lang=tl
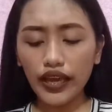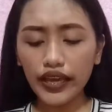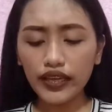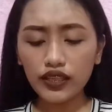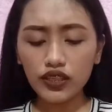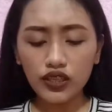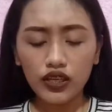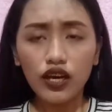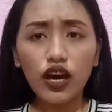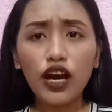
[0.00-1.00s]
And
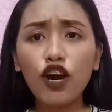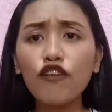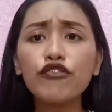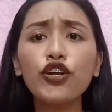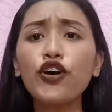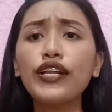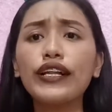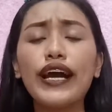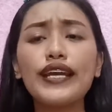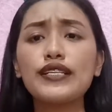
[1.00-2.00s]
uh, overall
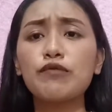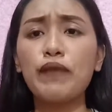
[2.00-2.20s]
guys,